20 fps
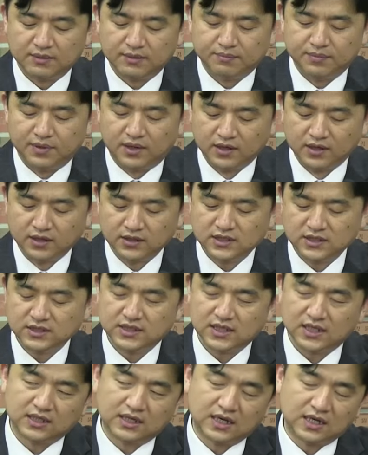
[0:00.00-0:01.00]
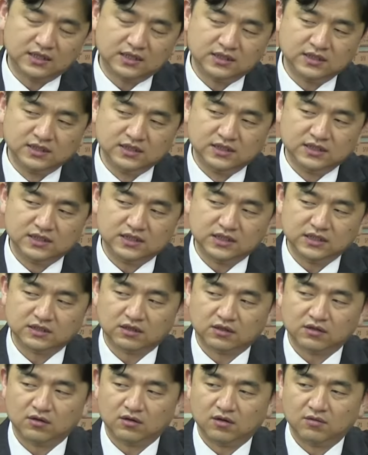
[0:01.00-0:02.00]
버려진 자라는 인식이
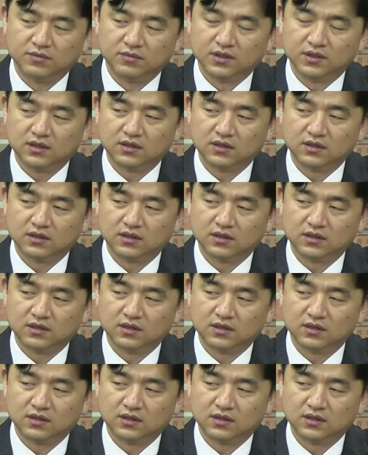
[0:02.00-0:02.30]
있었던 겁니다.